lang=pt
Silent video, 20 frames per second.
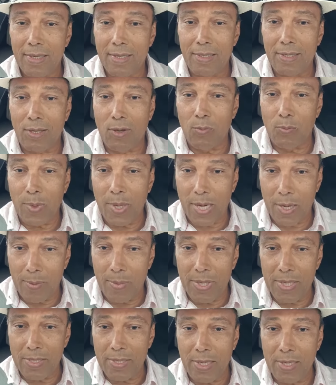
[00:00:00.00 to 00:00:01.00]
Então,
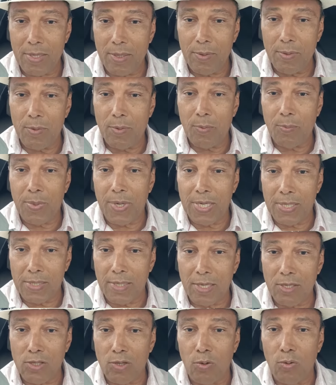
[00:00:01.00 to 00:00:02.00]
parabéns aí,
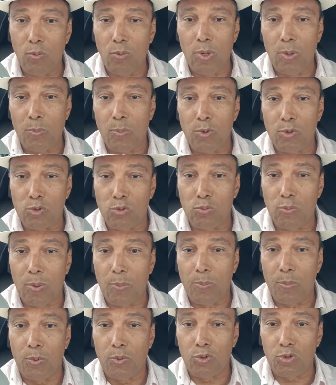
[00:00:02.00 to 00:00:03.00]
presidente Lula, por
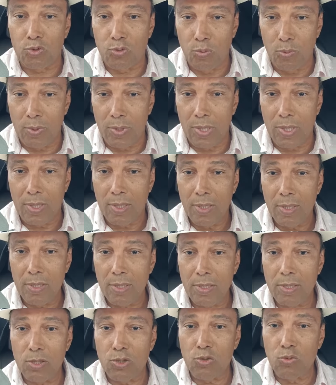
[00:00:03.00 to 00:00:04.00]
sua postura
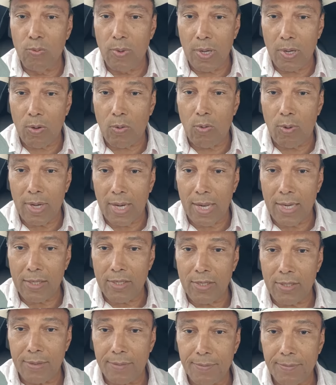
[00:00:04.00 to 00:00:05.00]
e sua
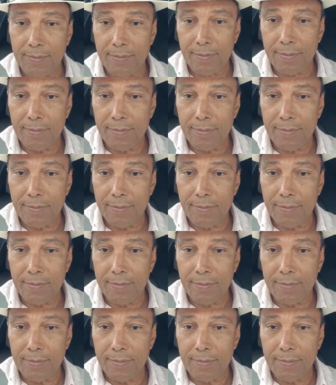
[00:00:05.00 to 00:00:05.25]
coragem.